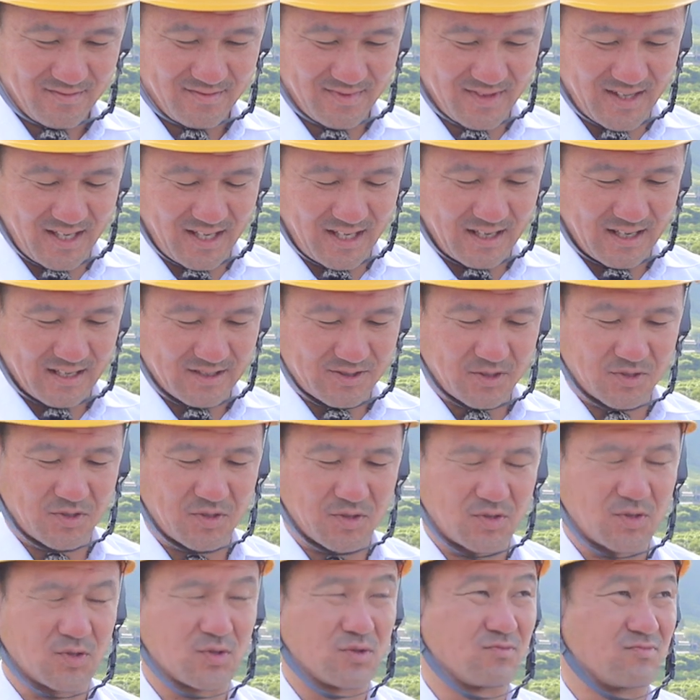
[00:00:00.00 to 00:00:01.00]
でそう
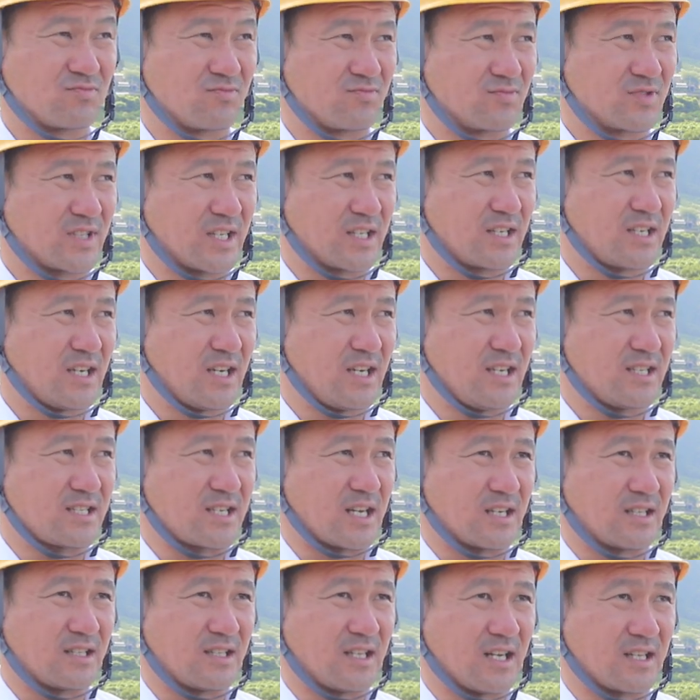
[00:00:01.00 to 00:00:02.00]
そうそうそう、うん、だから経営
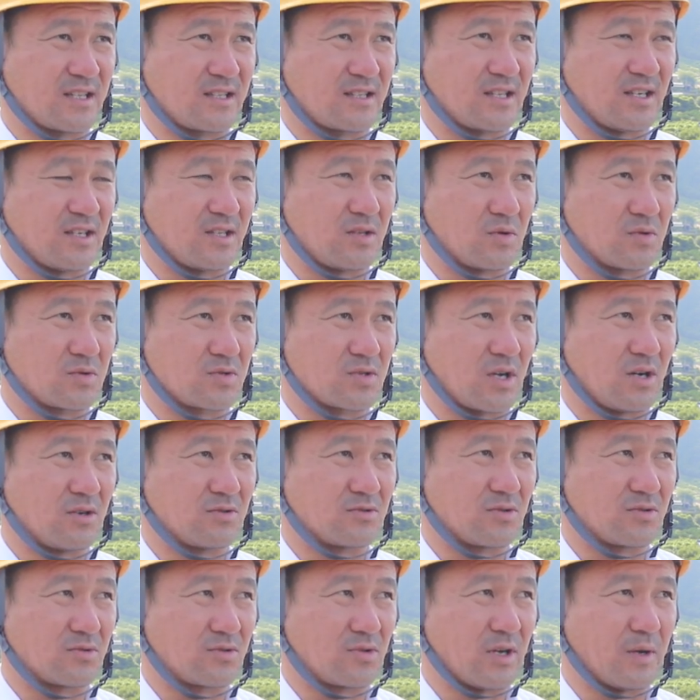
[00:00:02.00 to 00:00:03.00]
者になって人を使
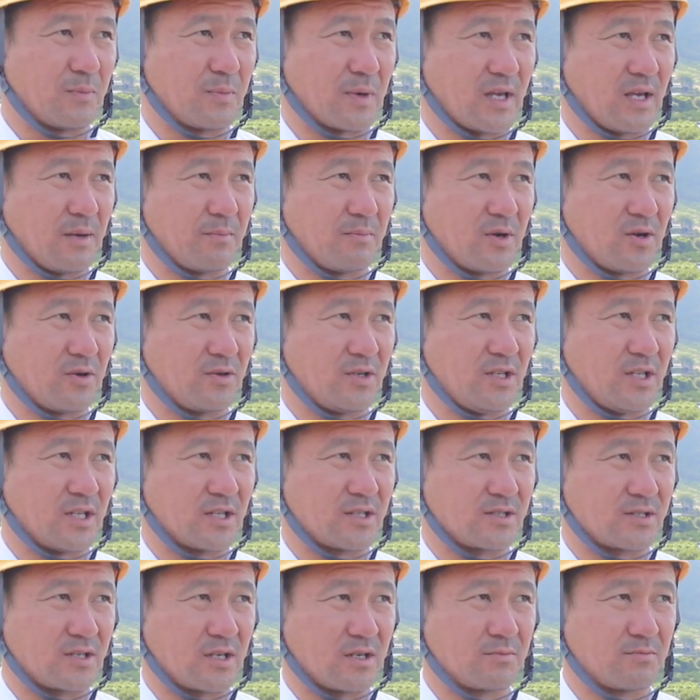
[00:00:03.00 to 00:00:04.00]
うのとやっぱ現場の
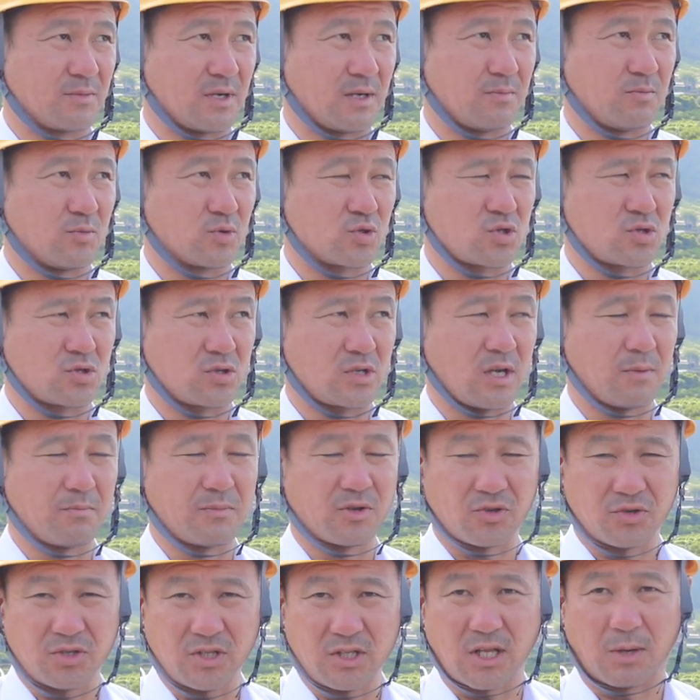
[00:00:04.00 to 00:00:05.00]
リーダーと違うまあもう現
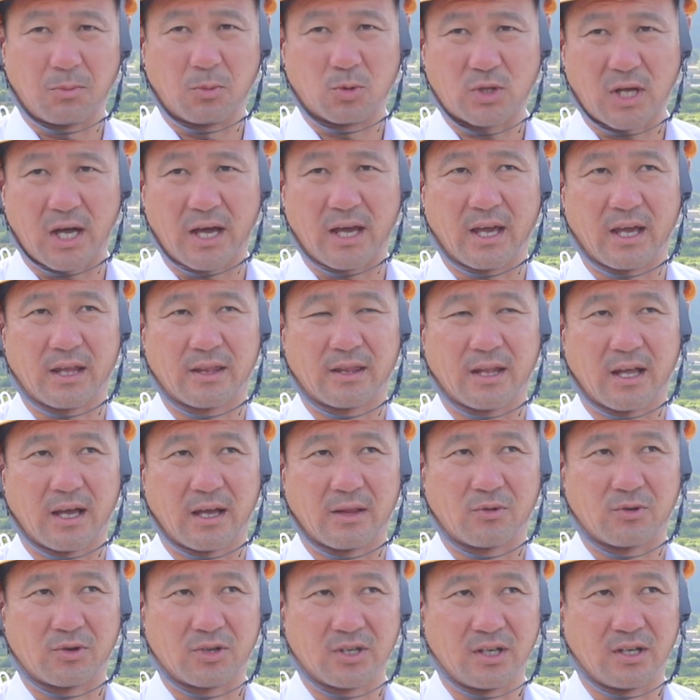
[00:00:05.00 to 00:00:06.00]
場のリーダーも大変
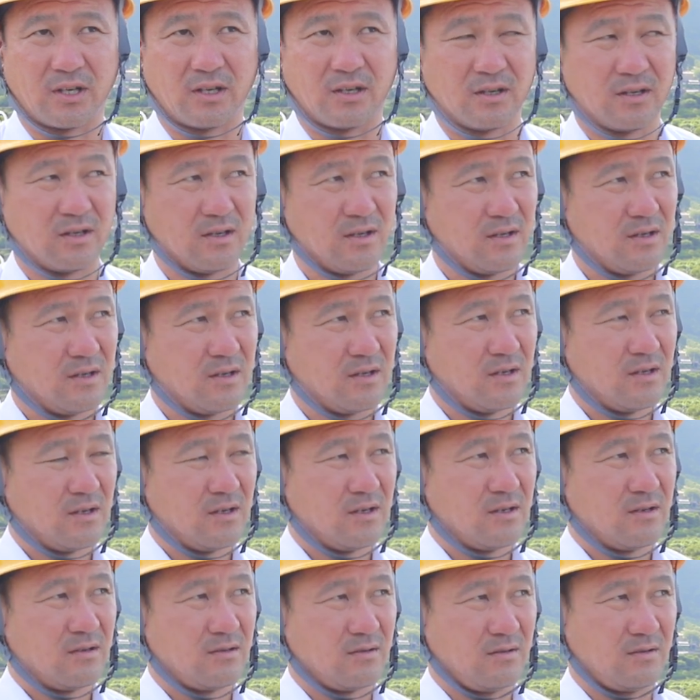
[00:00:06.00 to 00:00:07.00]
だのに、
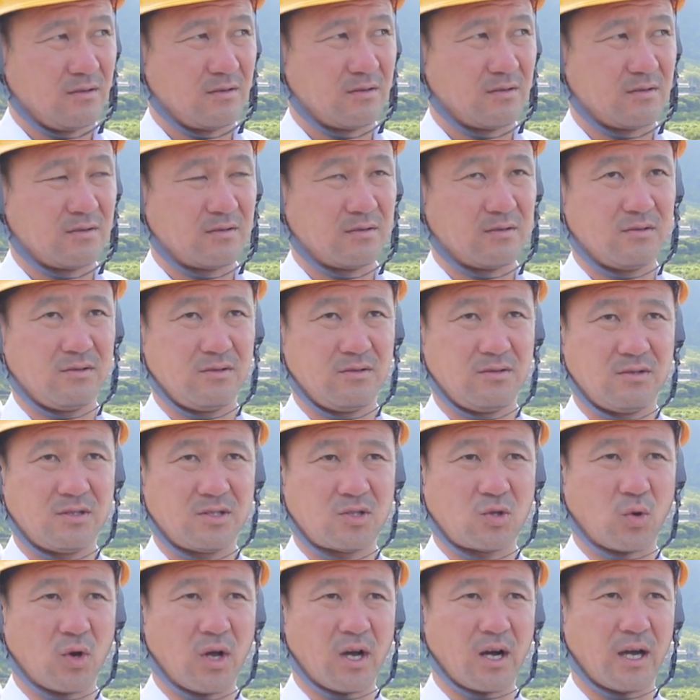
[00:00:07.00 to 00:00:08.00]
うん、
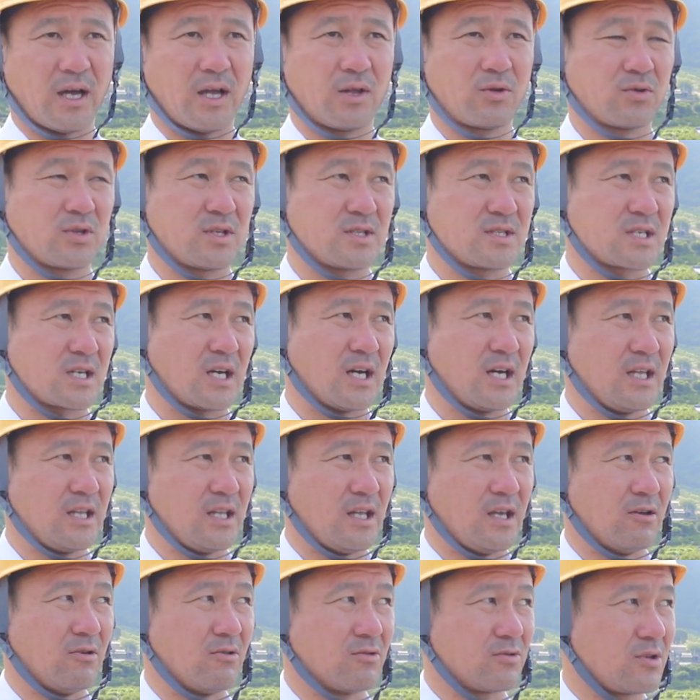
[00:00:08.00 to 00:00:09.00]
人なんか雇って使え
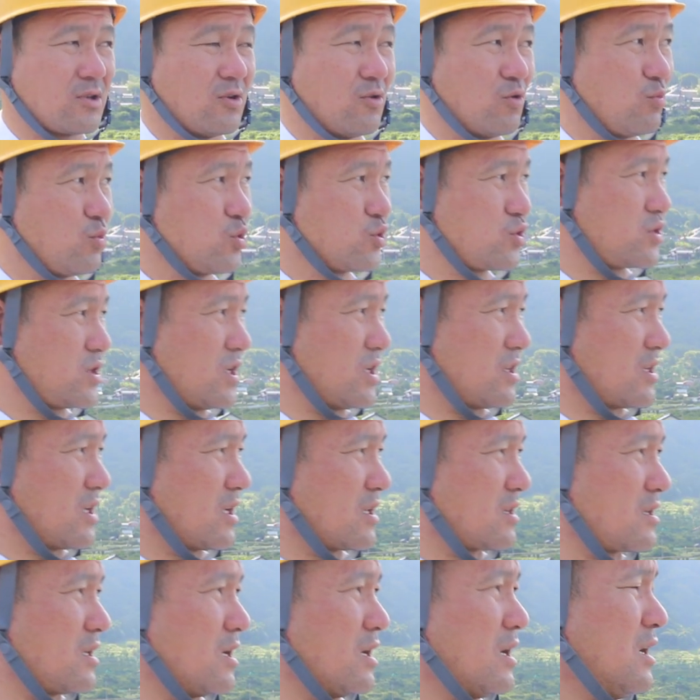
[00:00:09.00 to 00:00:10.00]
ねえよって思ってん
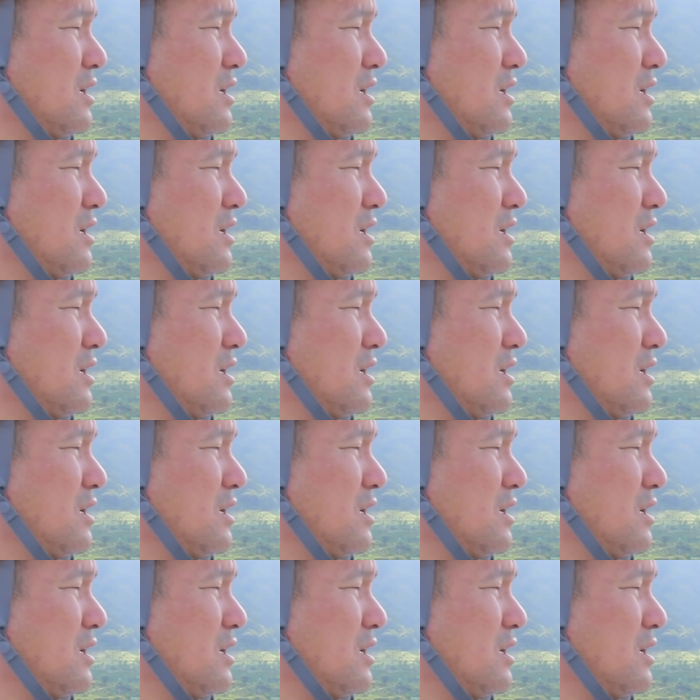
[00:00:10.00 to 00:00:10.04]
だった